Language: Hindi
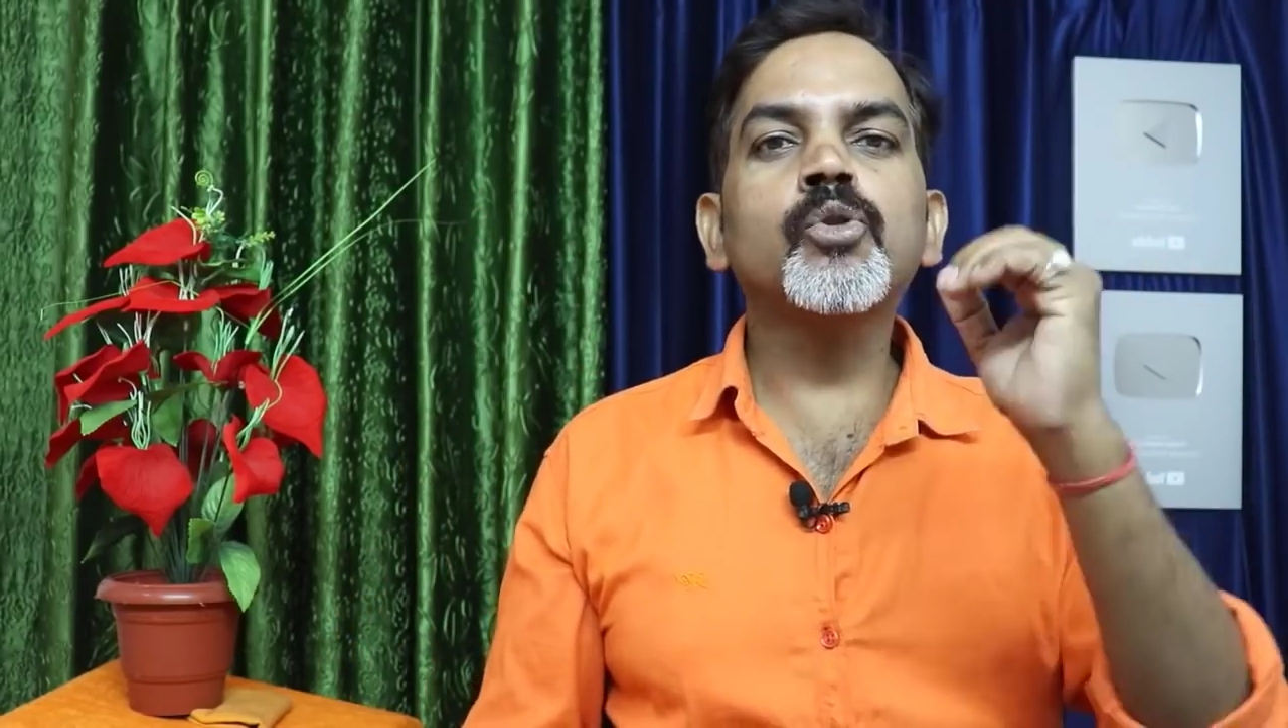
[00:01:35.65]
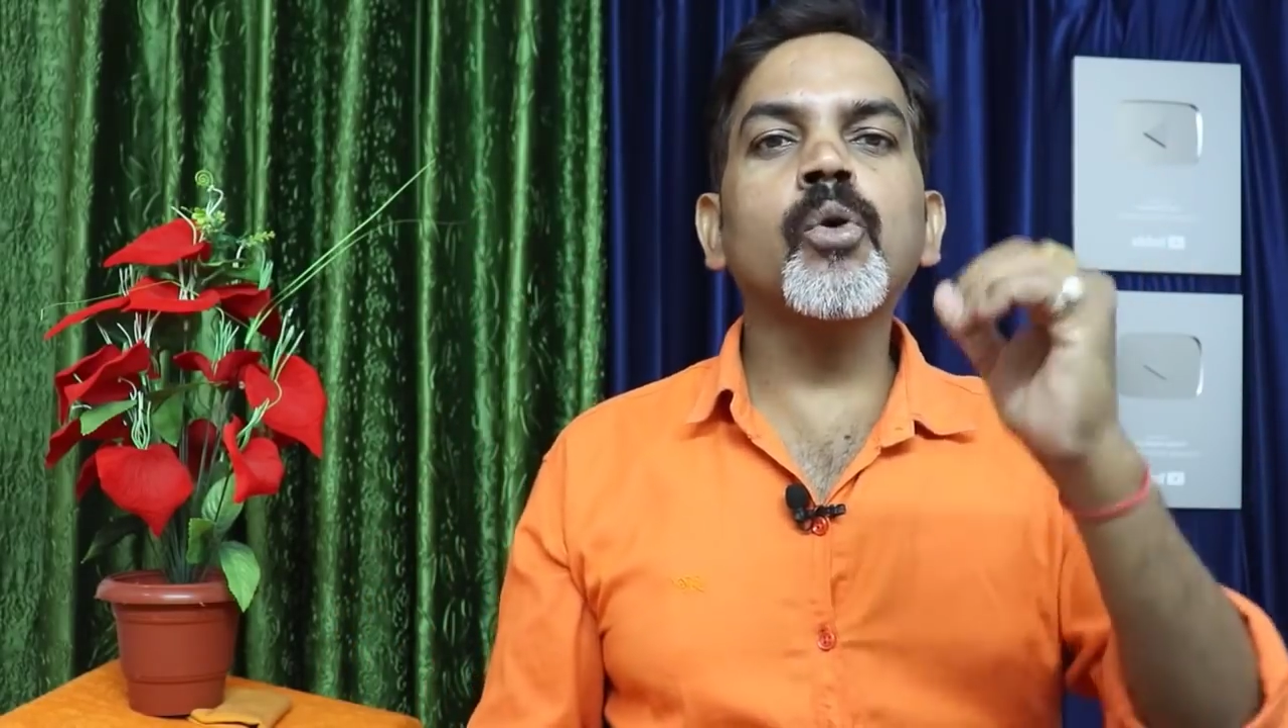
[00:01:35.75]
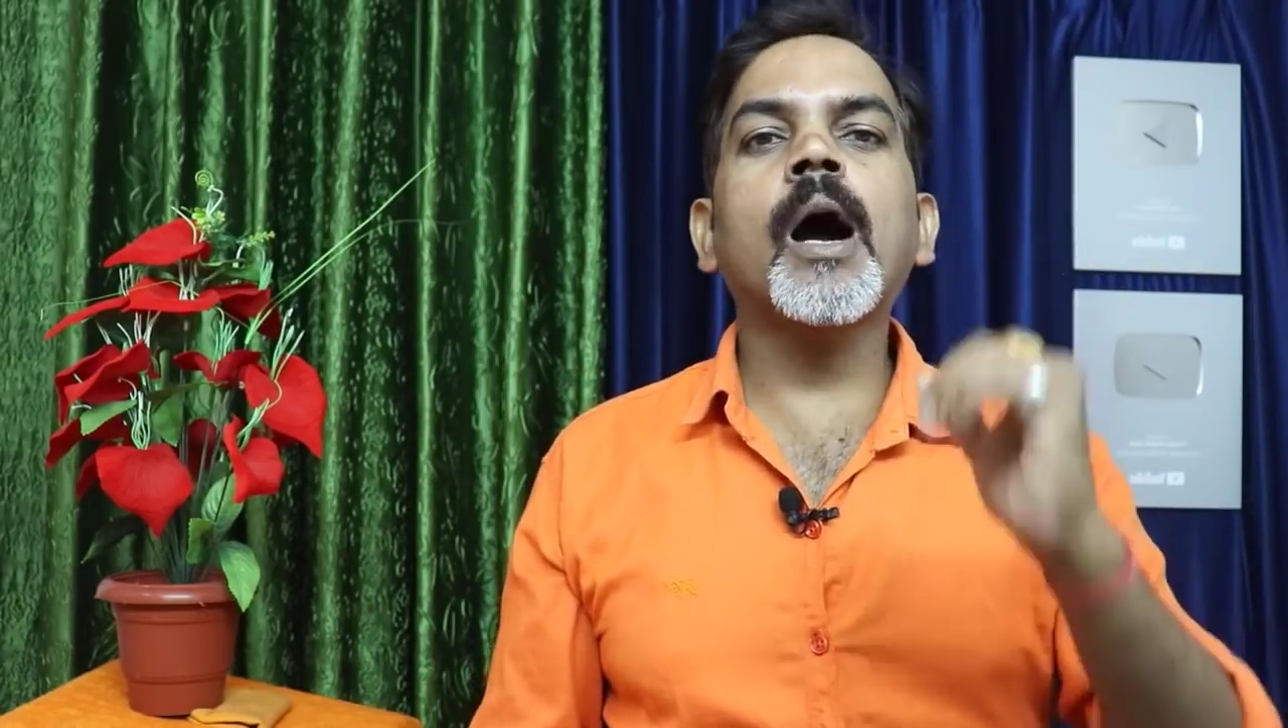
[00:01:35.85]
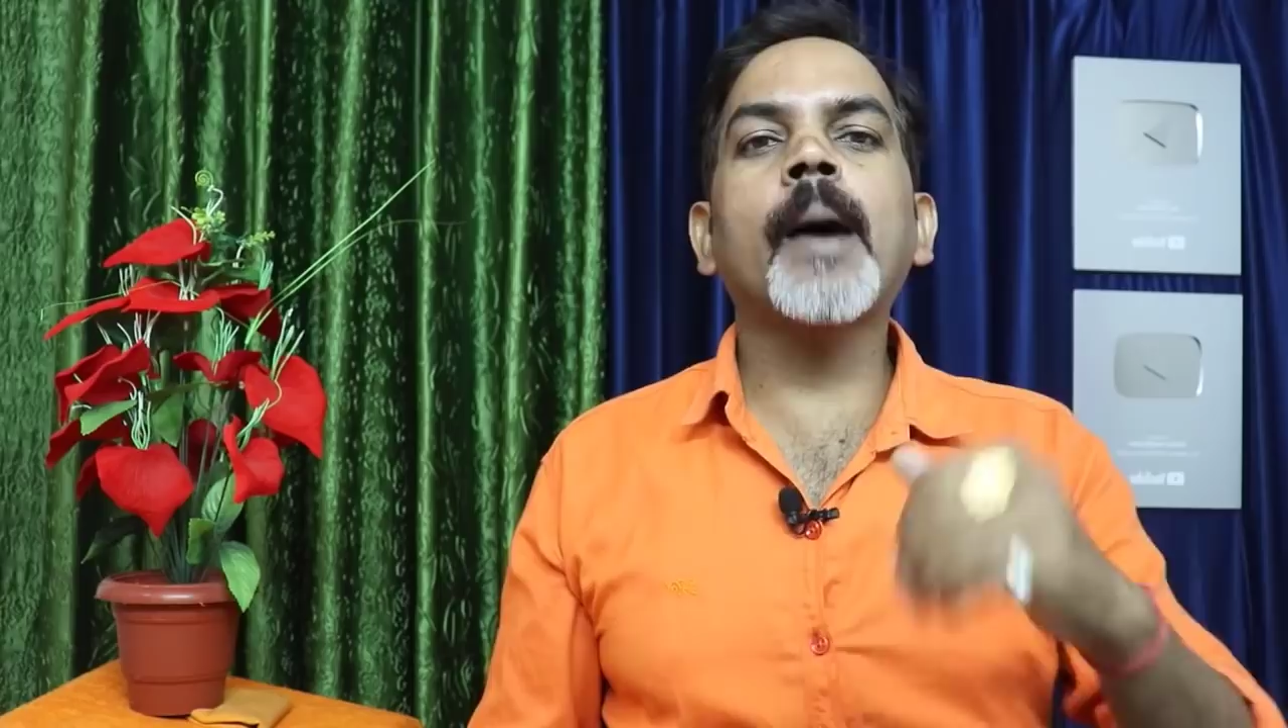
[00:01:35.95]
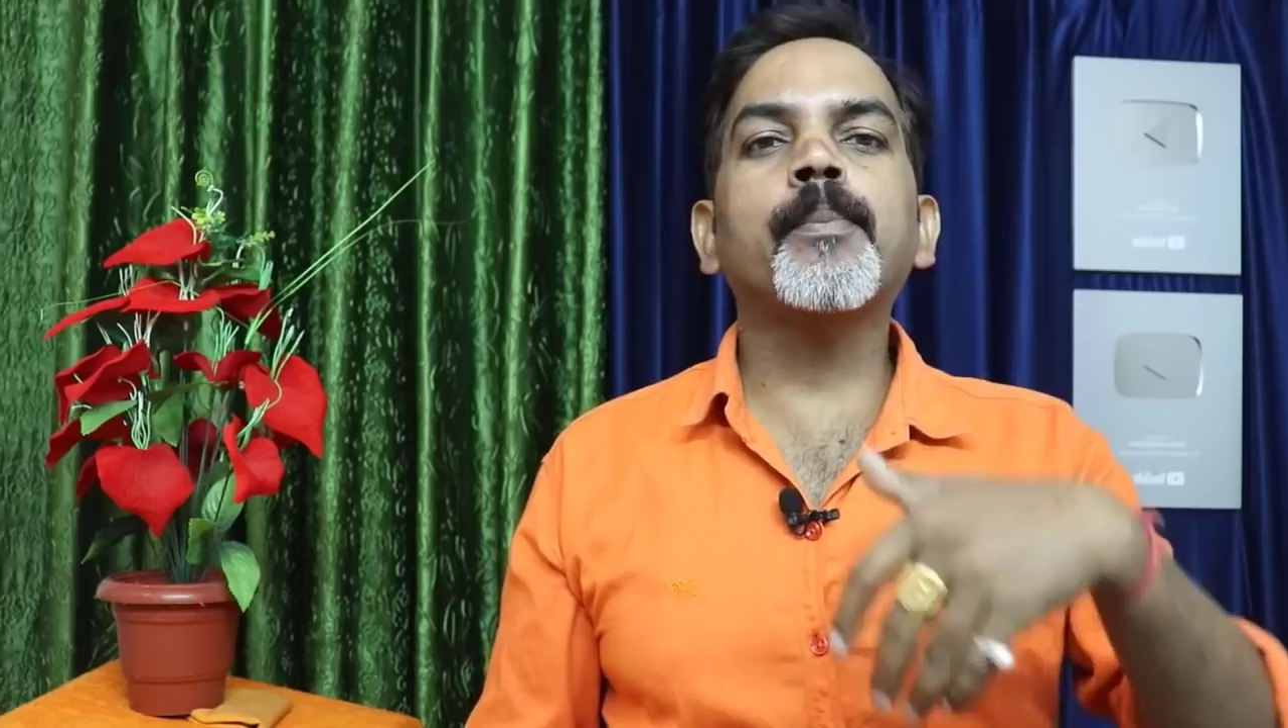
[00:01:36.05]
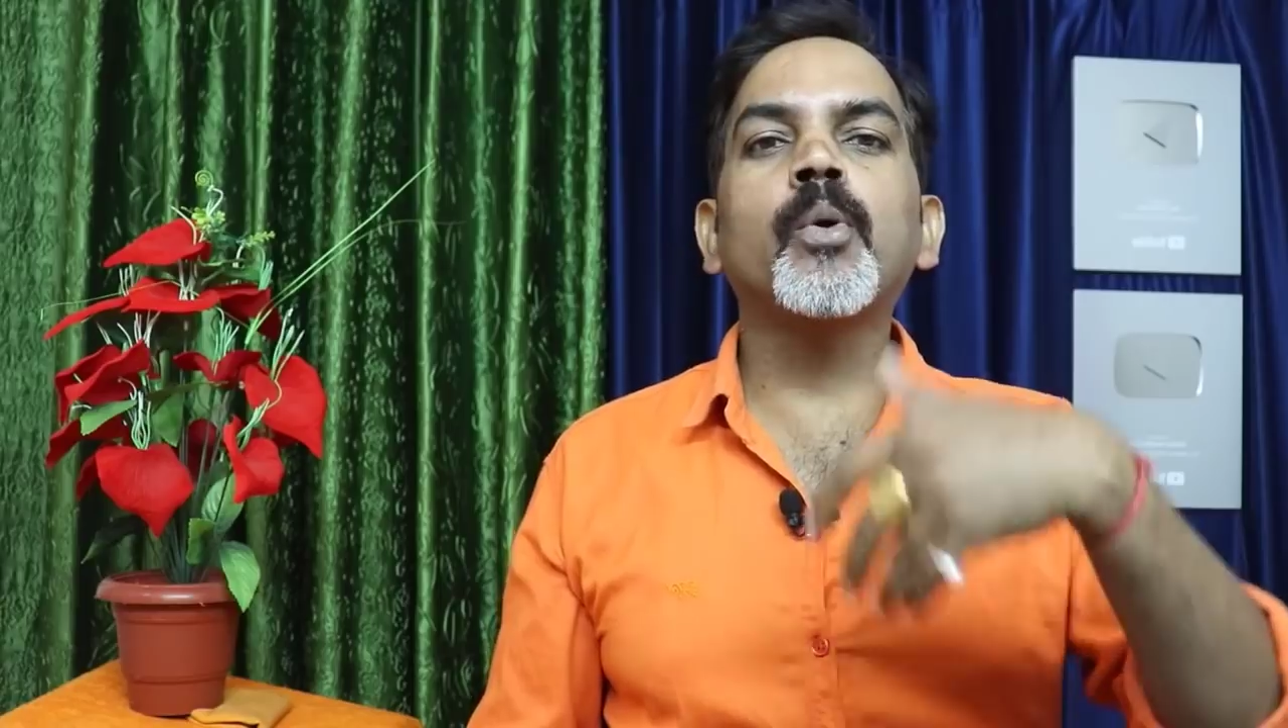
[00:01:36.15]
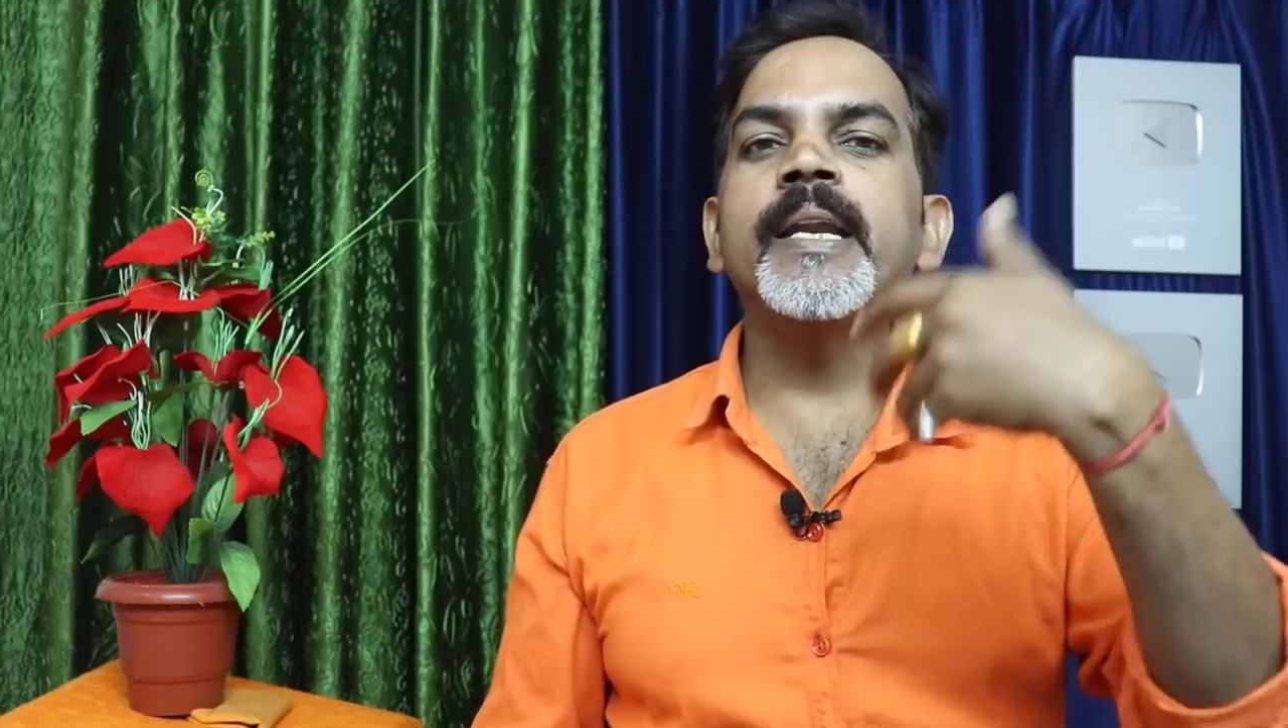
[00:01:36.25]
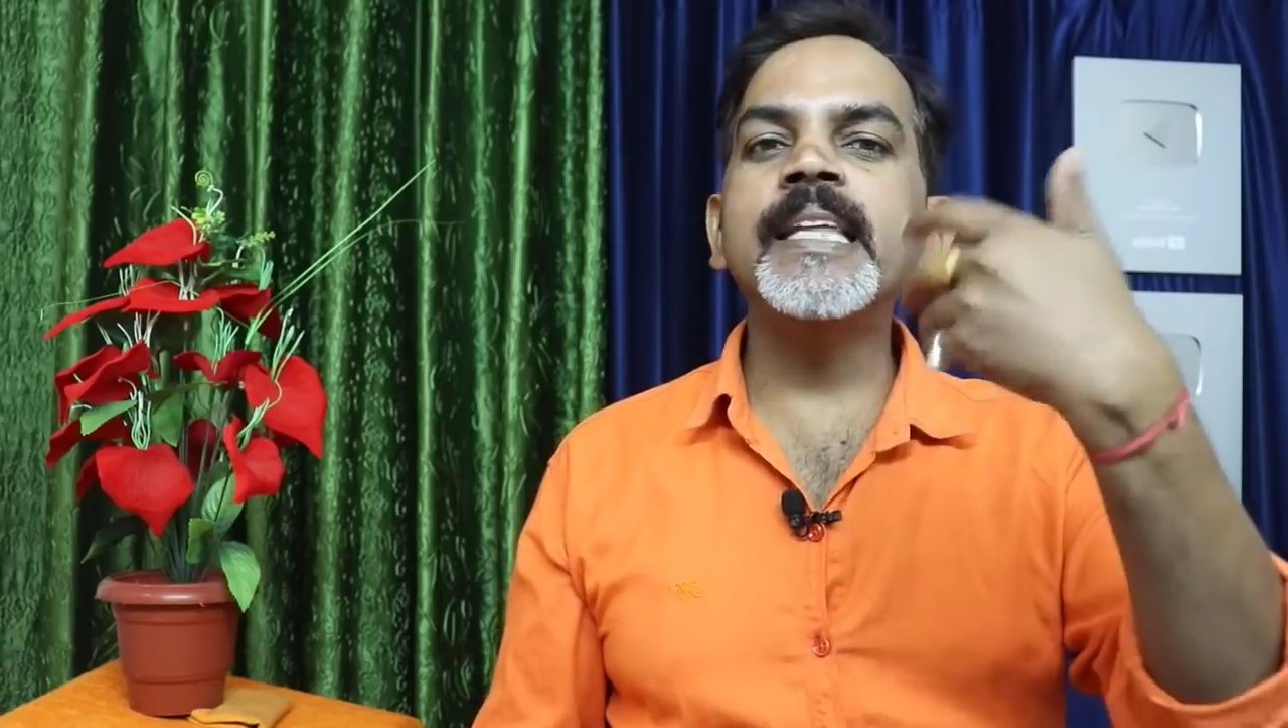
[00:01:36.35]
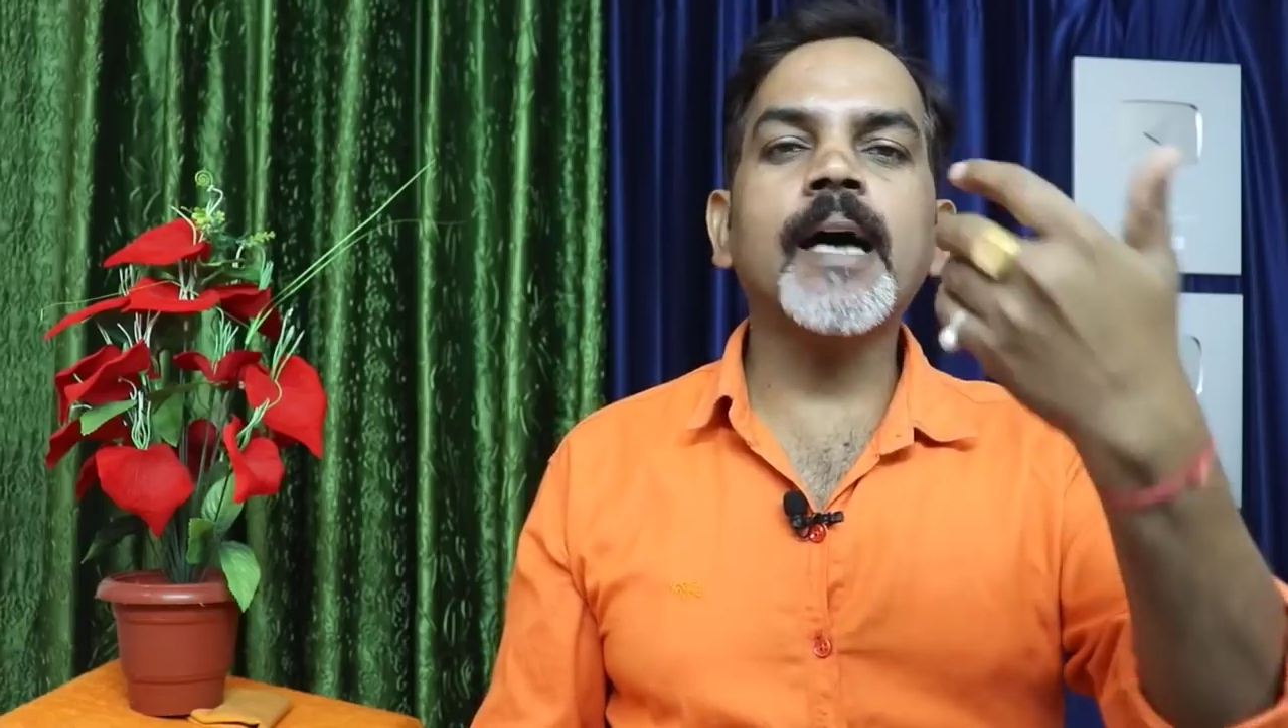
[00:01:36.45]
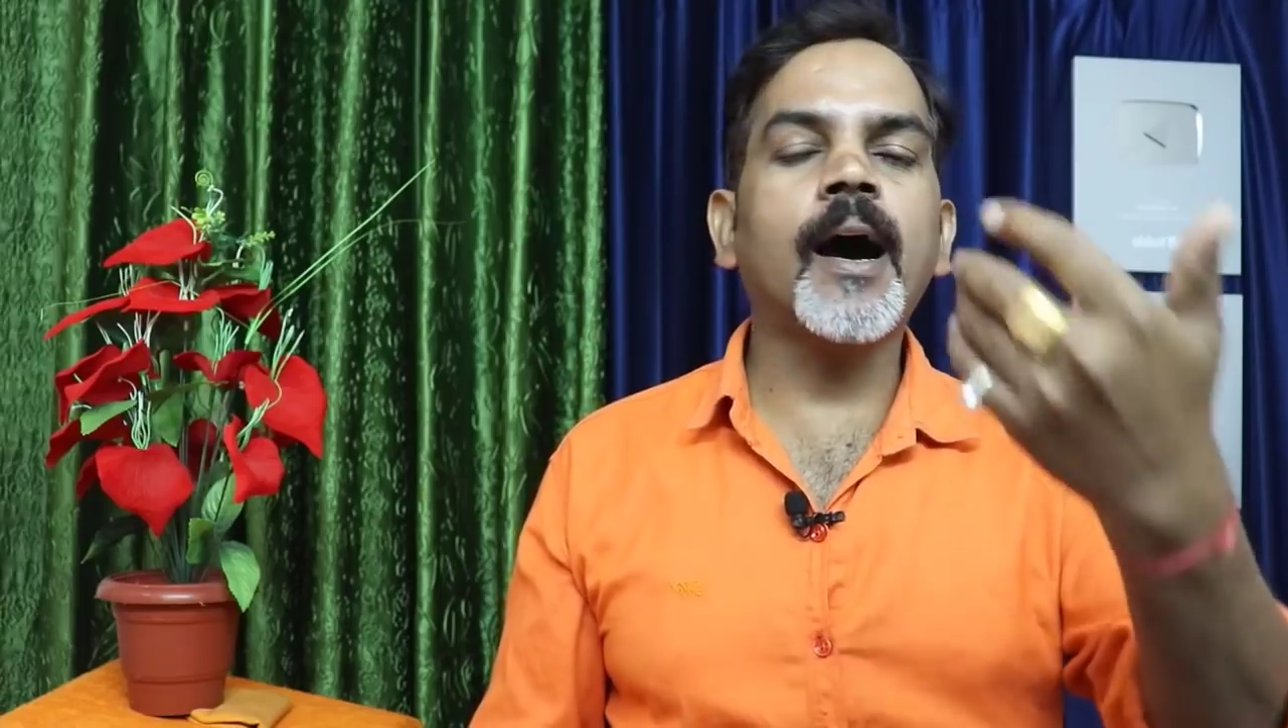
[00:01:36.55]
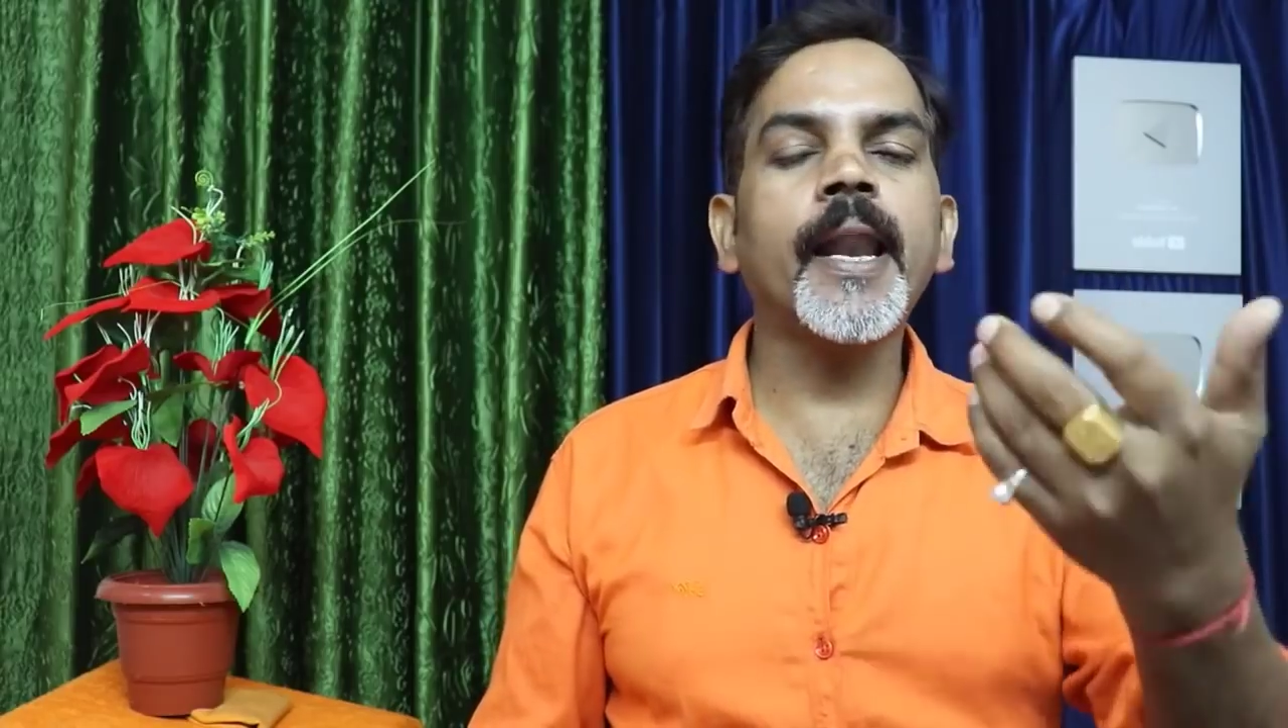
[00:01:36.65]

तो आपको नींद